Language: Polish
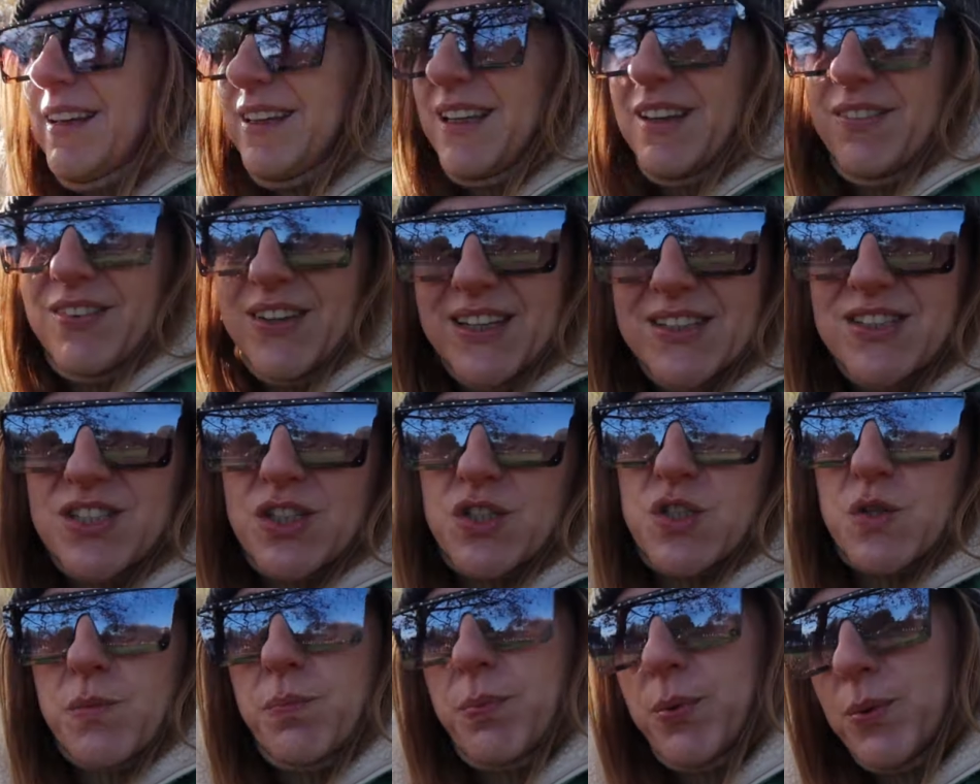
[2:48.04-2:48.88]
nie
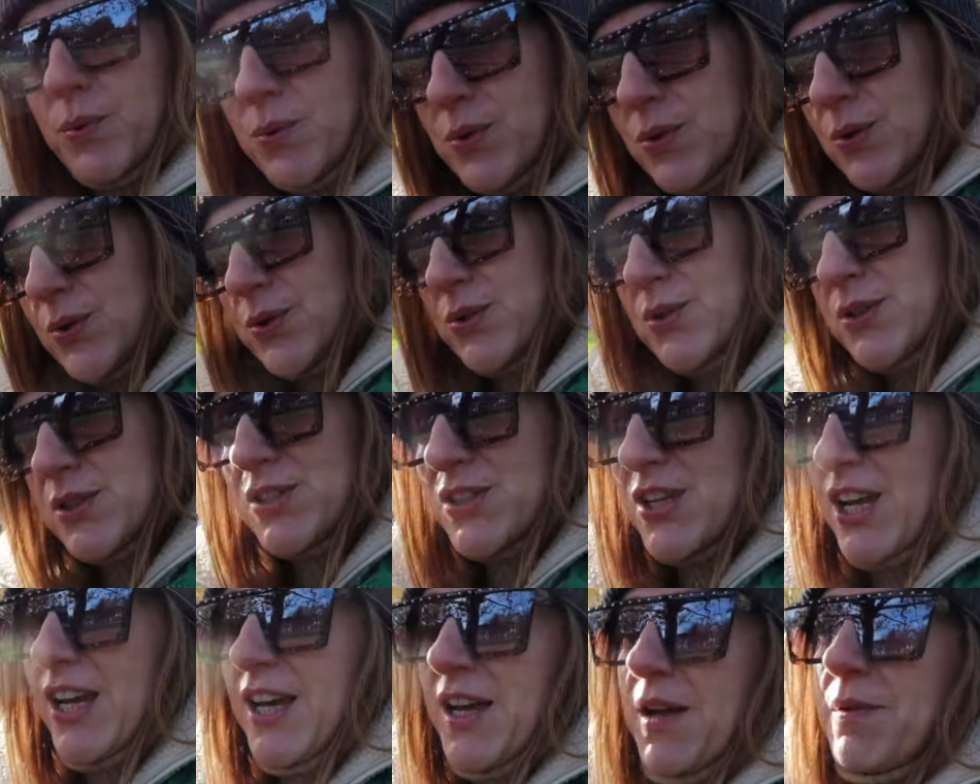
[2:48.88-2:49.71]
wiecie czy
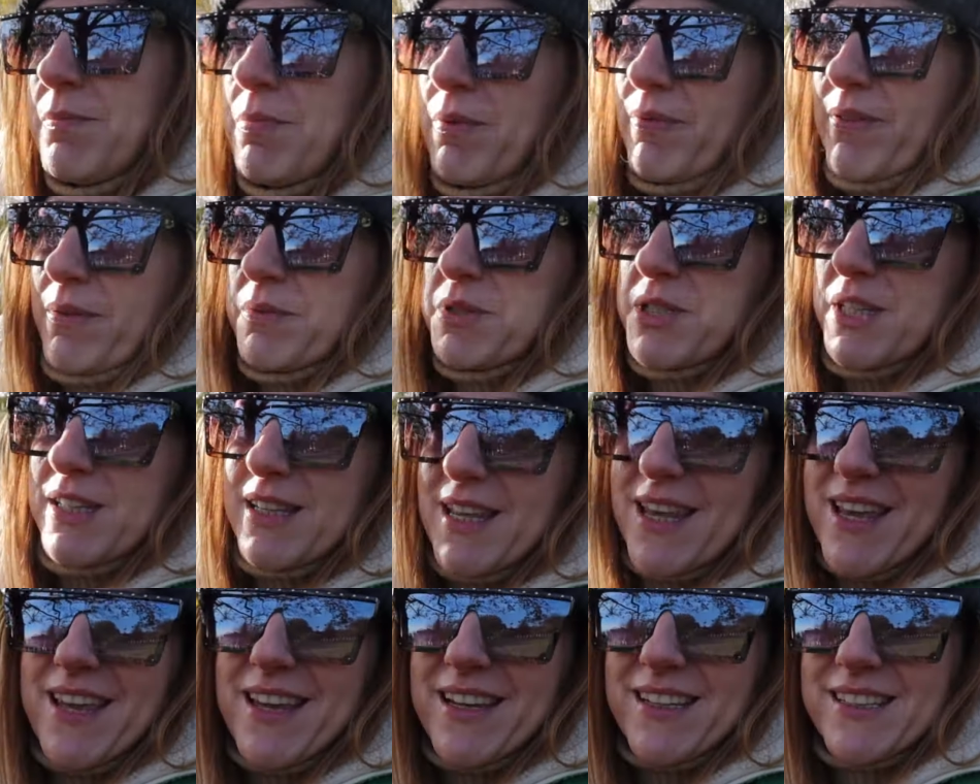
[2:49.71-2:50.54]
pójść, bo Wam się
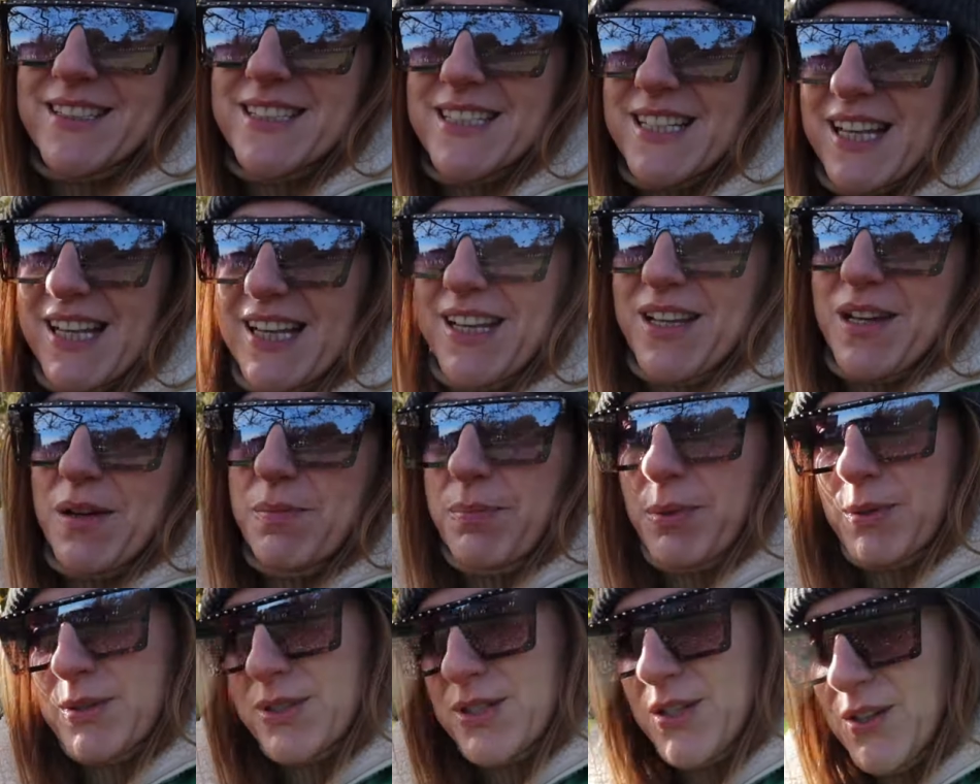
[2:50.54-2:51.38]
nie
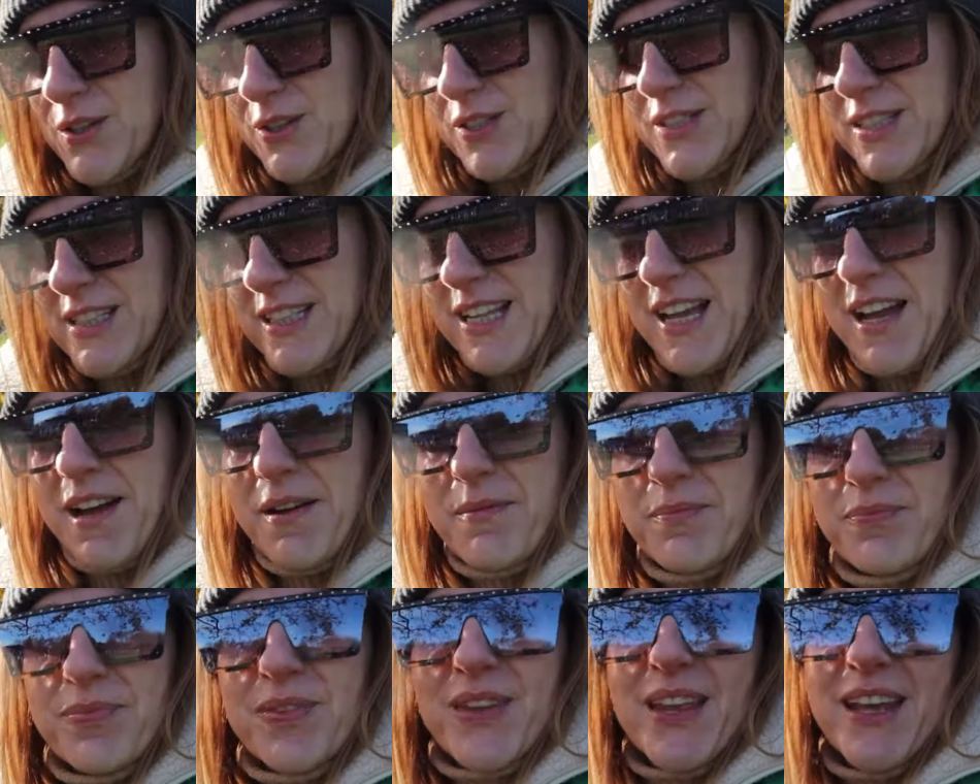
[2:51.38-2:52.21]
chce, bo coś
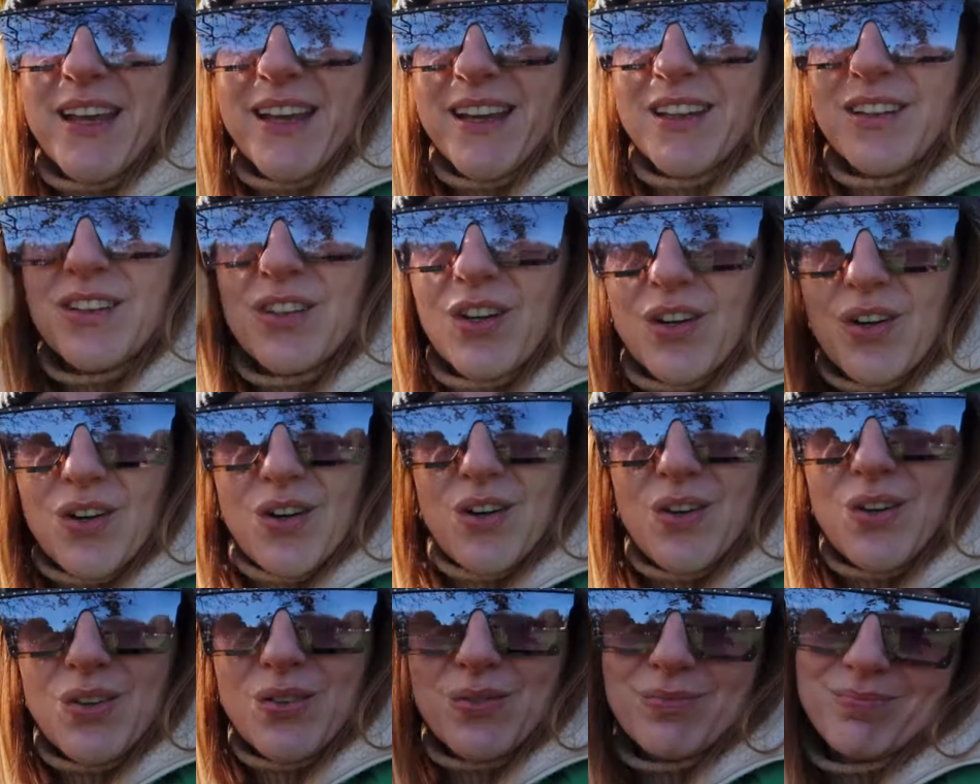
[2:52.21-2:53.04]
tam,
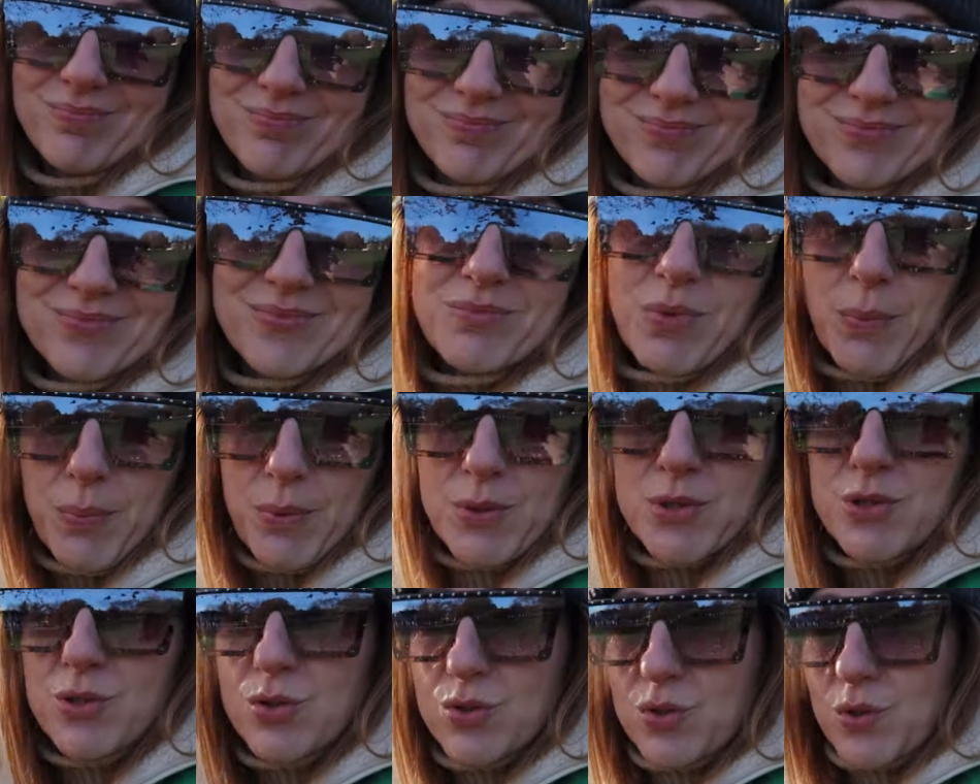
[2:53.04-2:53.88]
to po
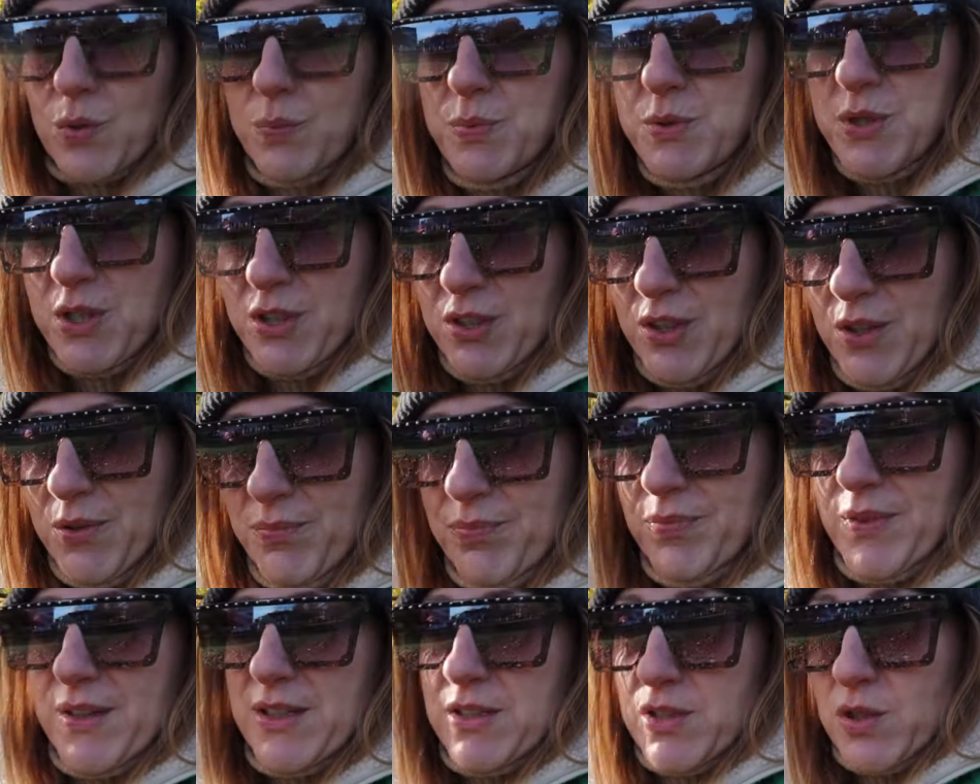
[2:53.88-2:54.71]
prostu zróbcie to.
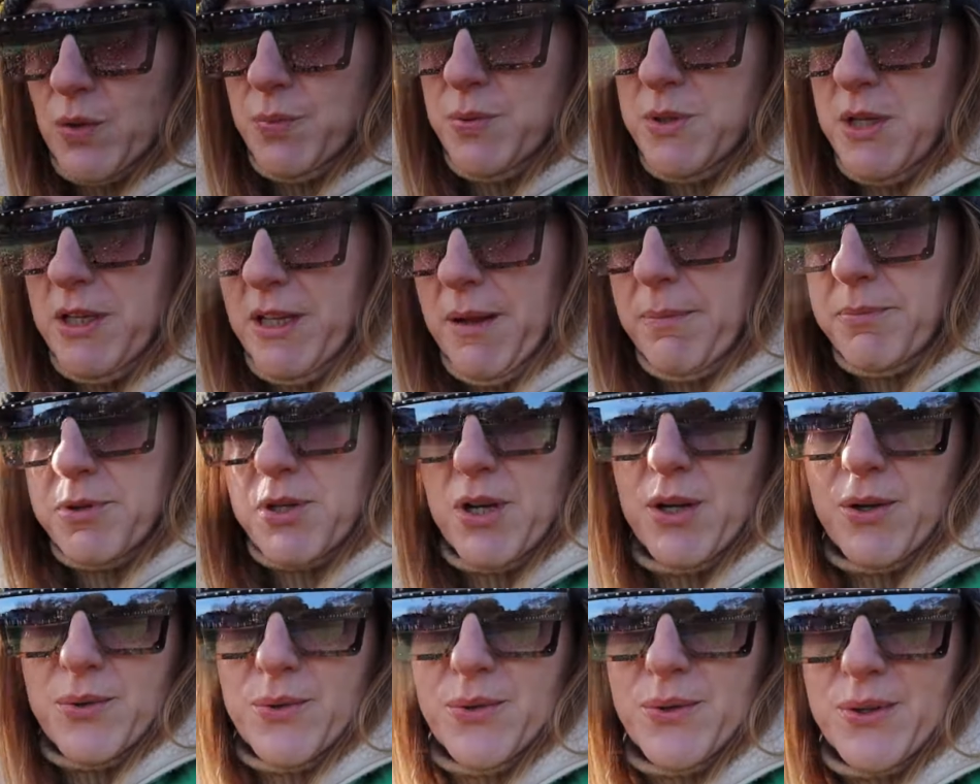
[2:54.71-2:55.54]
Zróbcie na
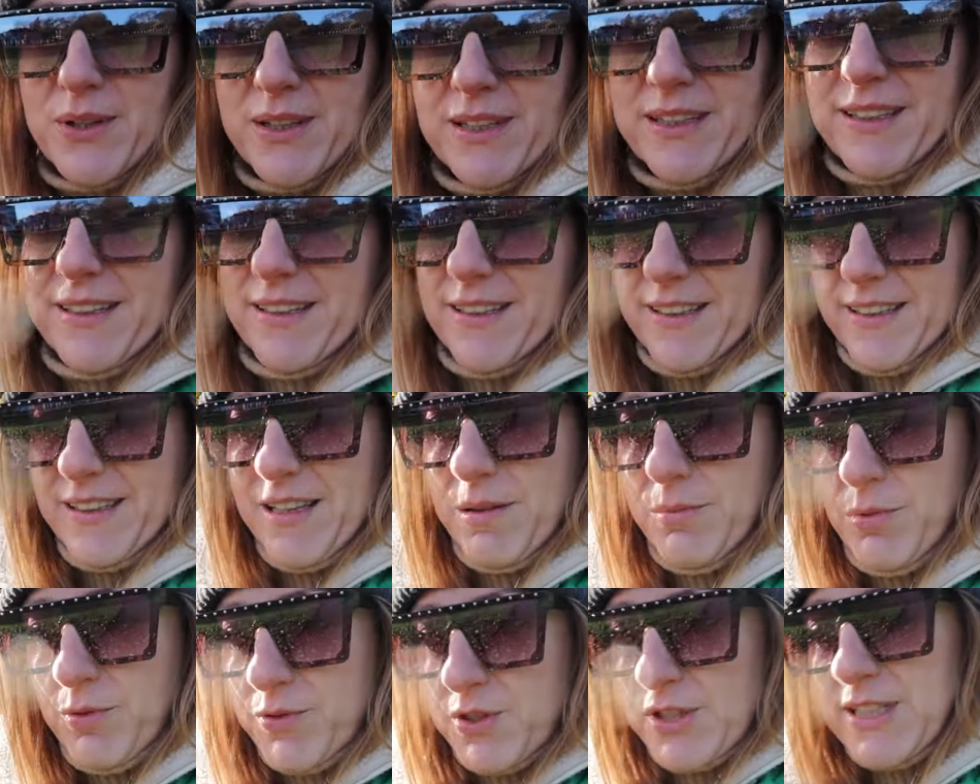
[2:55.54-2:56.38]
przekór e,
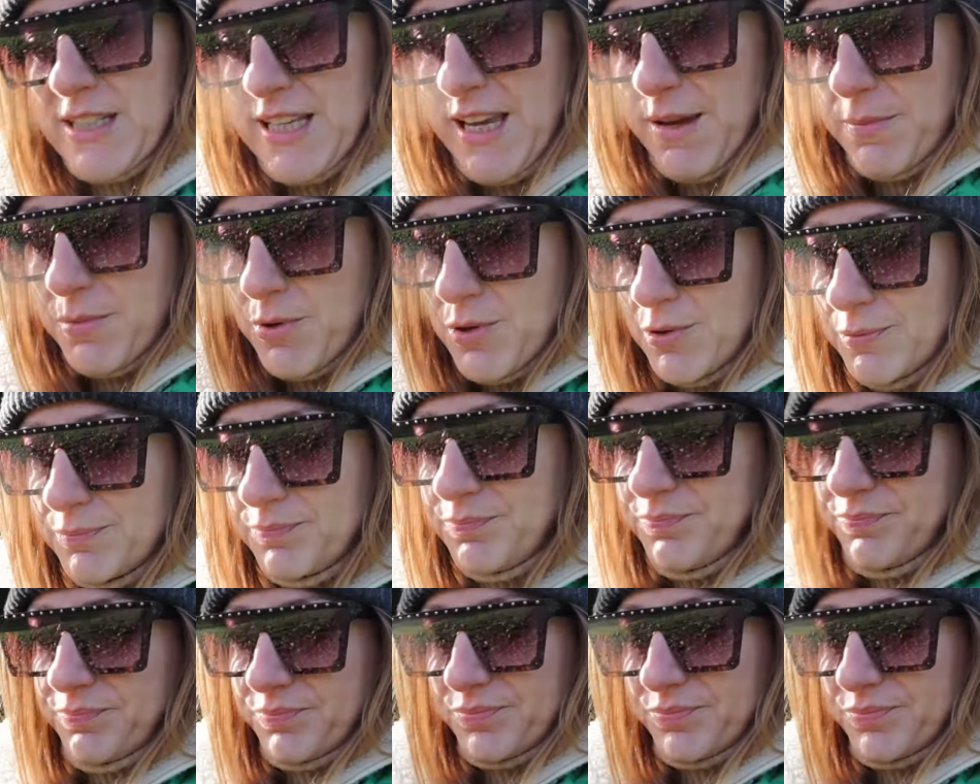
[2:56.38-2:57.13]
temu wszystkiemu,